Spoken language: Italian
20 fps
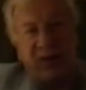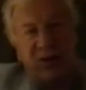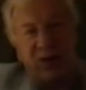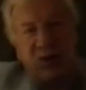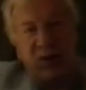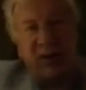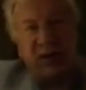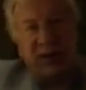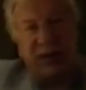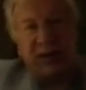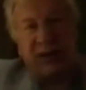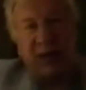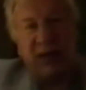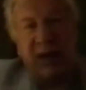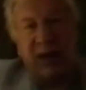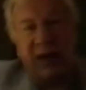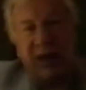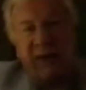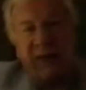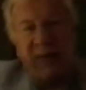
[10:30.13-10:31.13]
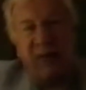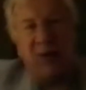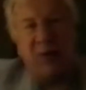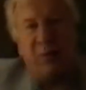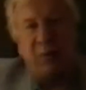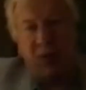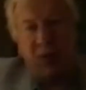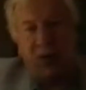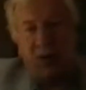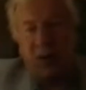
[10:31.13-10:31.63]
quasi tutto questo periodo
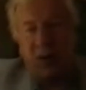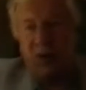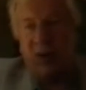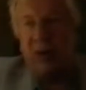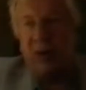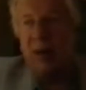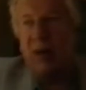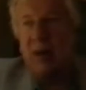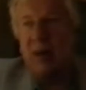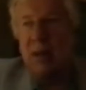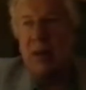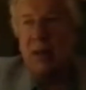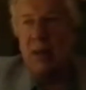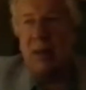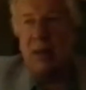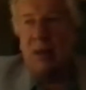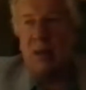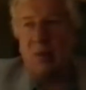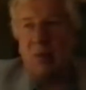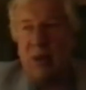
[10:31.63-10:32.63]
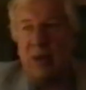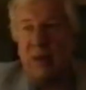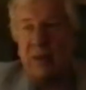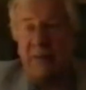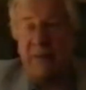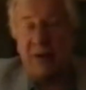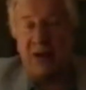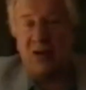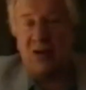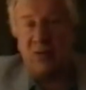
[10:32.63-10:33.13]
all'estero. Quando
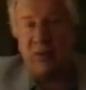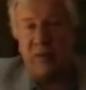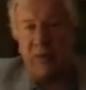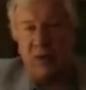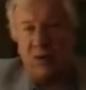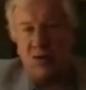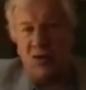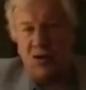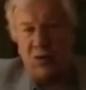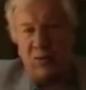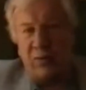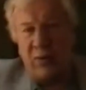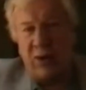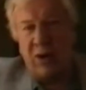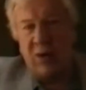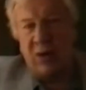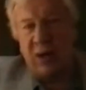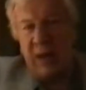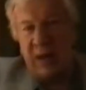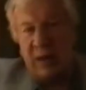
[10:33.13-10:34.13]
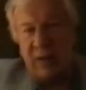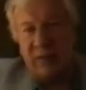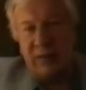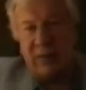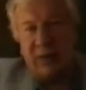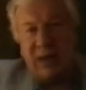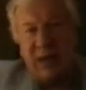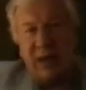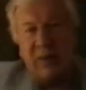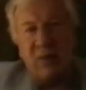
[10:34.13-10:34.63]
iniziarono le prime rivolte
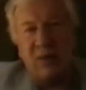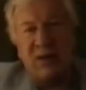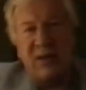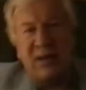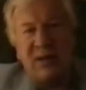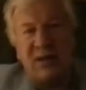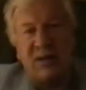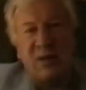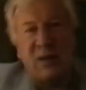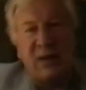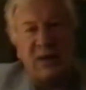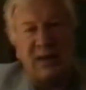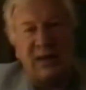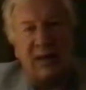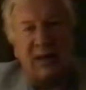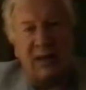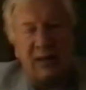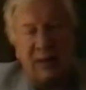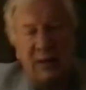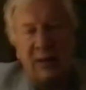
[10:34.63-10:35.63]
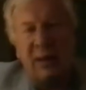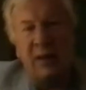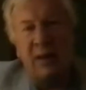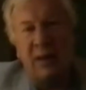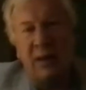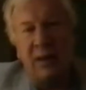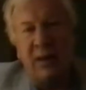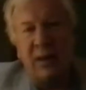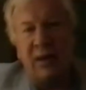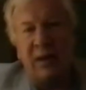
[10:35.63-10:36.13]
si trovava in Svizzera.
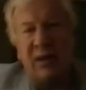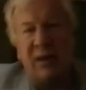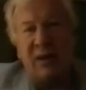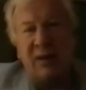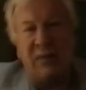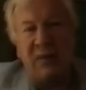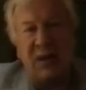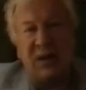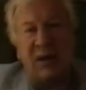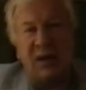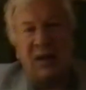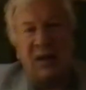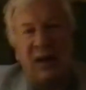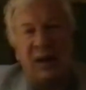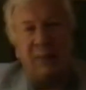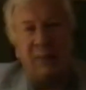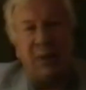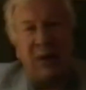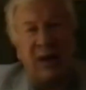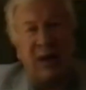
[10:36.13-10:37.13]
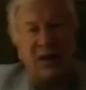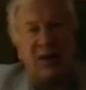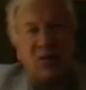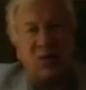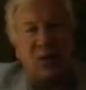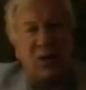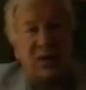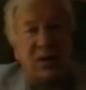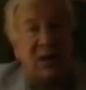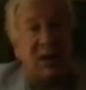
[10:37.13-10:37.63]
Decise di tornare
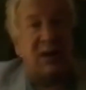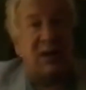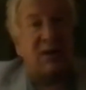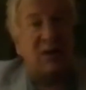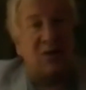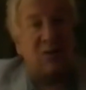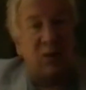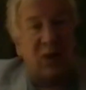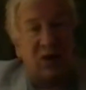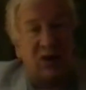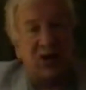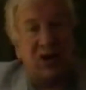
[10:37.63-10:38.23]
subito in Russia.